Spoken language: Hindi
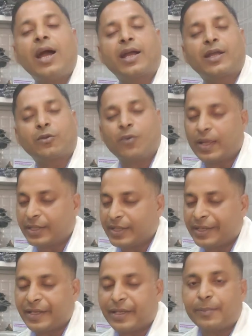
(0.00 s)
अगर वाई
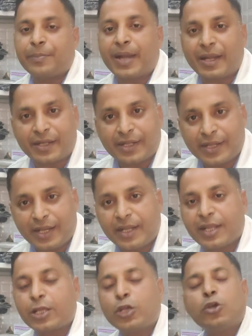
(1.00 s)
के के की ब्रांड की
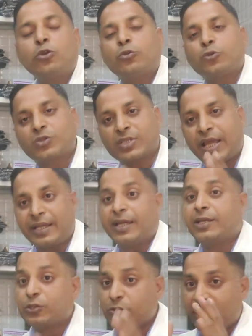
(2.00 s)
नहीं है तो
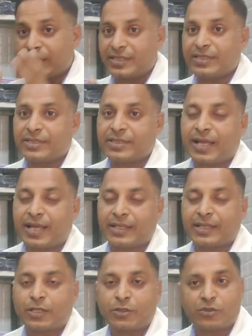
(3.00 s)
चाइना की जो आज जिनसे
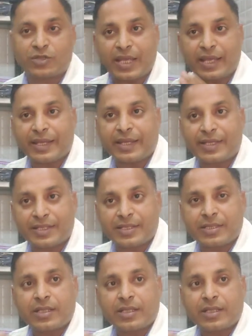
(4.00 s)
आती है जो चाइना की